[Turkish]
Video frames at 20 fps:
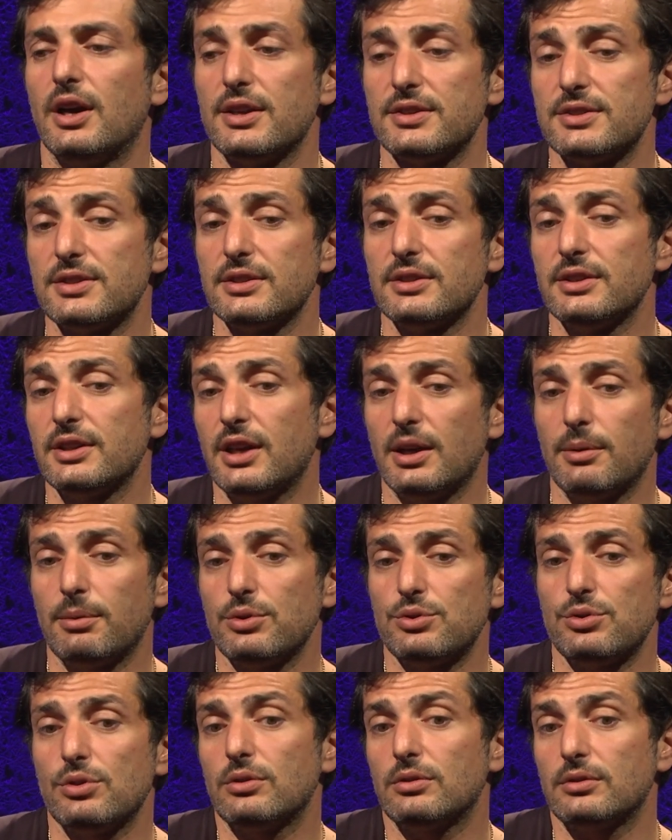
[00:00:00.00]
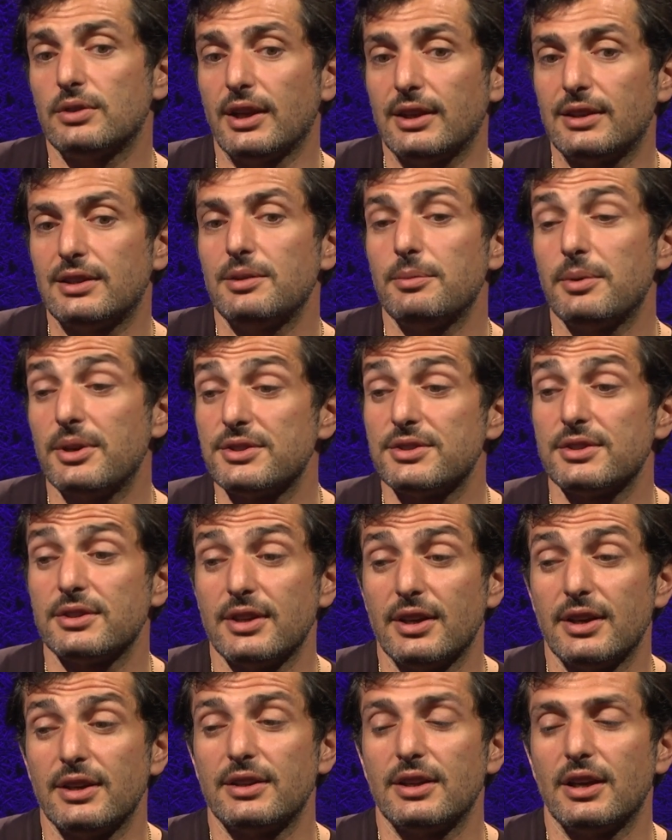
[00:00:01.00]
Azınlık ama çok tatlı bir
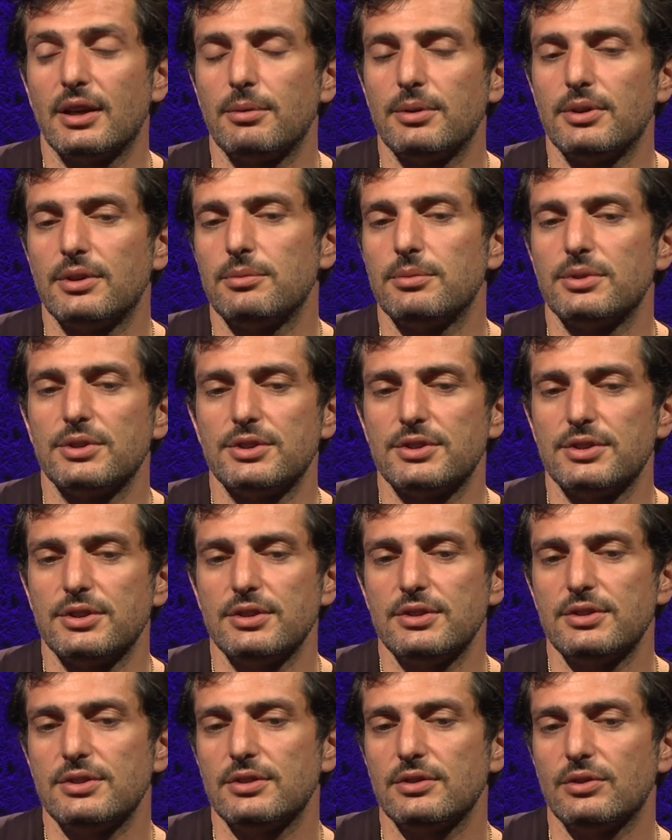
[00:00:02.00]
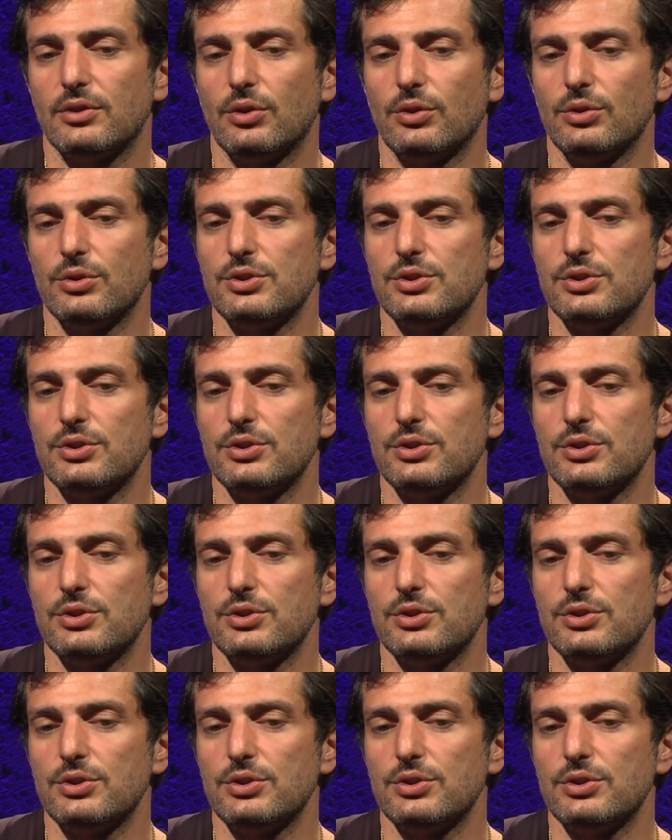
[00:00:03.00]
azınlığa hitap edebilirsiniz.